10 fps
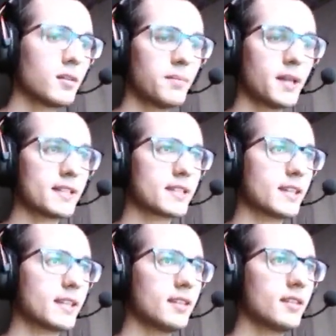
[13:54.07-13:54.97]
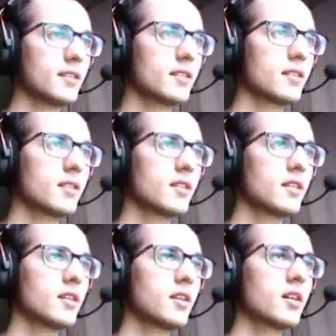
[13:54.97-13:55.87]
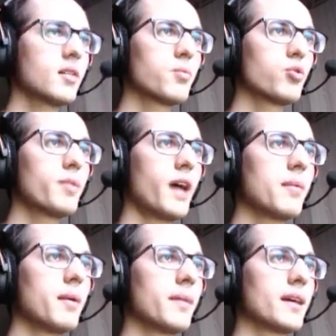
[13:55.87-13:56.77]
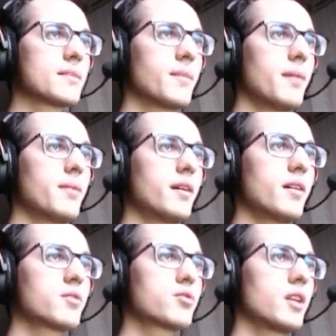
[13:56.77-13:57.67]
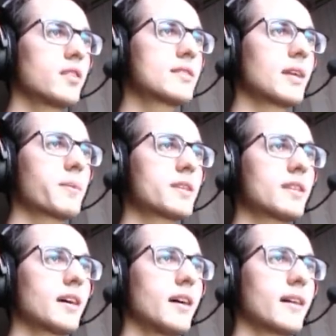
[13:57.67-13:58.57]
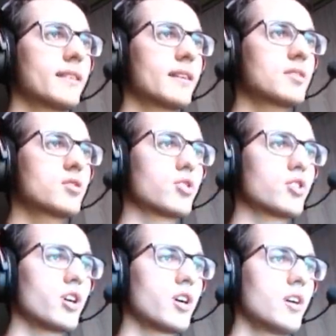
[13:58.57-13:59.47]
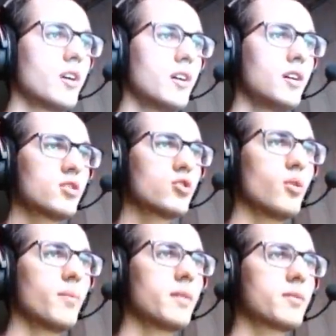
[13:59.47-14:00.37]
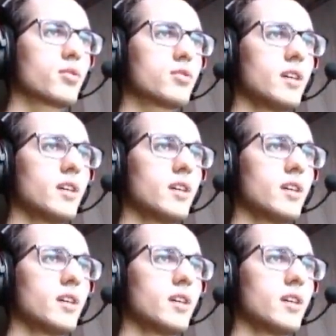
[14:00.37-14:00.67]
Birazcık yedi. Bunu bir almam lazım abi. Şunu alırsak bir tık daha rahatlarız çünkü. Şu bombayı bir tut.